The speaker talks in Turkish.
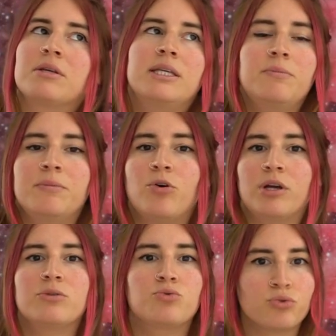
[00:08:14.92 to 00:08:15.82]
gibi
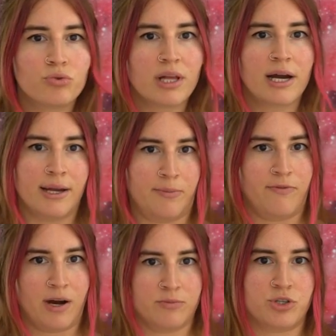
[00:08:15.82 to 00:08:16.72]
böyle duygular
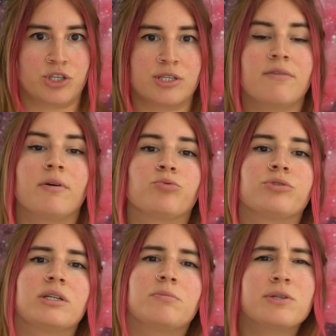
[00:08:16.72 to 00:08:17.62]
hep varmış içinde ve
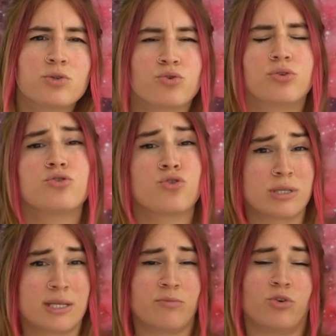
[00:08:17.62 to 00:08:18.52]
bunları bir türlü
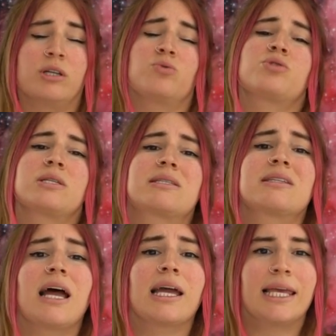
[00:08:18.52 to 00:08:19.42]
çözemiyor. Yani
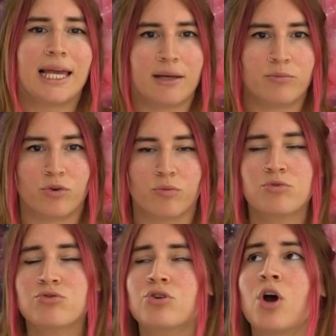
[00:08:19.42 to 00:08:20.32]
üstesinden
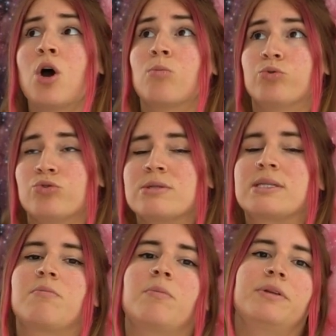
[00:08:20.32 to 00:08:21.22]
gelemiyormuş. Bunun
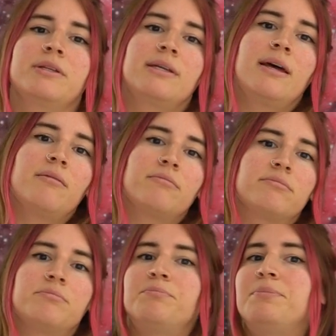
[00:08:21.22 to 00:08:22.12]
sebebini de
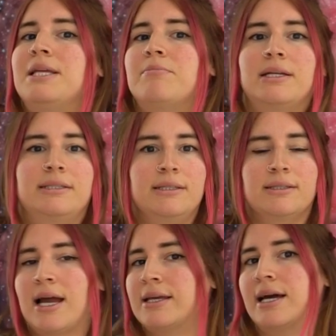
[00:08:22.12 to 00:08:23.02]

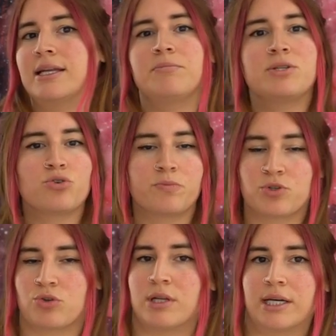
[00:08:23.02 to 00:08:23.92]
bilmediğinden yani bir sürü
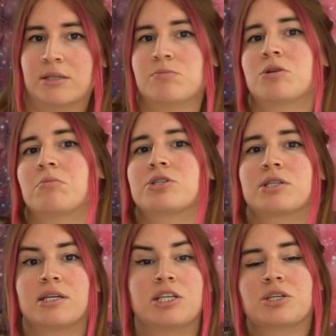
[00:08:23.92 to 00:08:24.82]
psikoloğa gitmiş ama
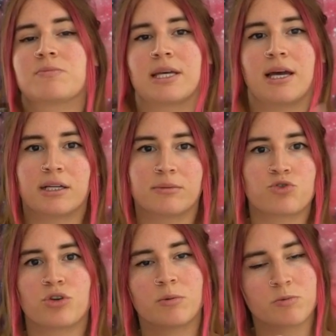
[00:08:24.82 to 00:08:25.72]
işte hiç kimse
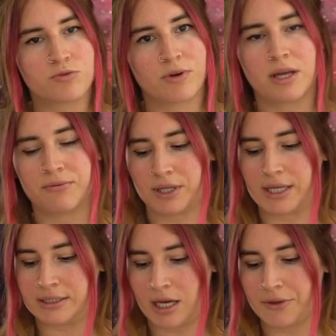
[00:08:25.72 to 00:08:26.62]
yardımcı olamamış falan
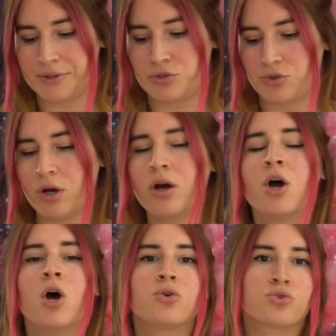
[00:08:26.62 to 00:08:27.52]
falan diye anlatıyor.
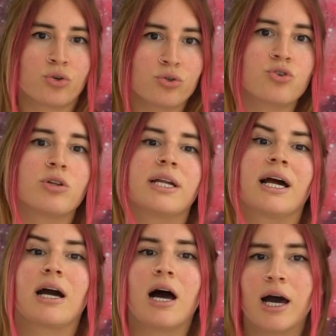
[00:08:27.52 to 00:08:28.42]
Sonuç
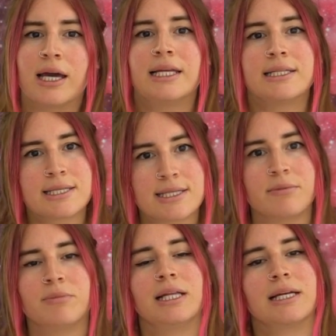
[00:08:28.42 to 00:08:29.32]
olarak aile
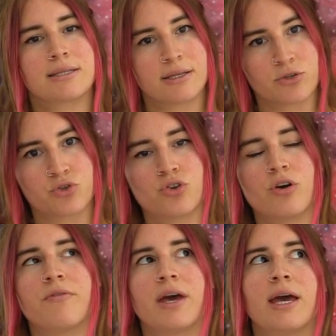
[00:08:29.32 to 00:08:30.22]
dizilimiyle
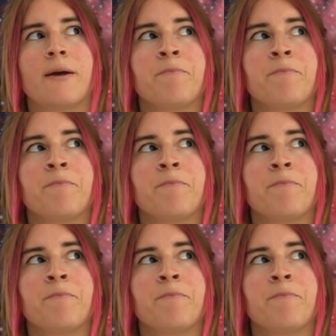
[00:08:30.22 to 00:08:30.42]
tanışıyor ve